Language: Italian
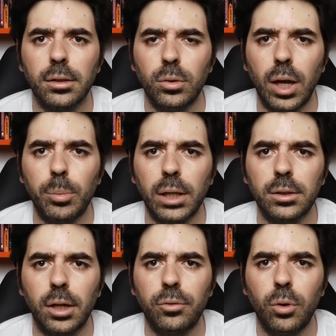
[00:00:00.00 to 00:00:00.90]
sulla
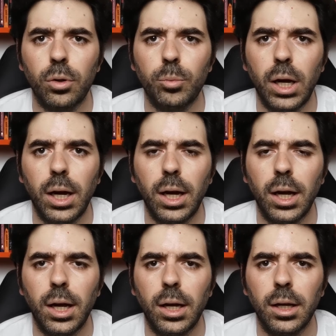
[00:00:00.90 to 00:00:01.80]

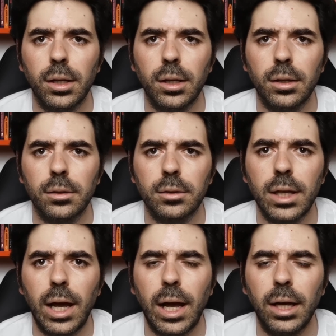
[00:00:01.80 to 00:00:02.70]
piattaforma
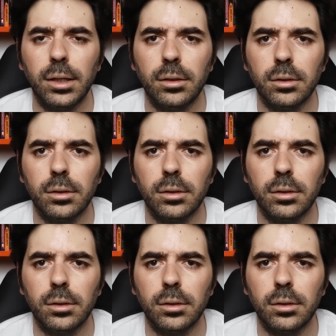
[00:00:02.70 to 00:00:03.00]
Sky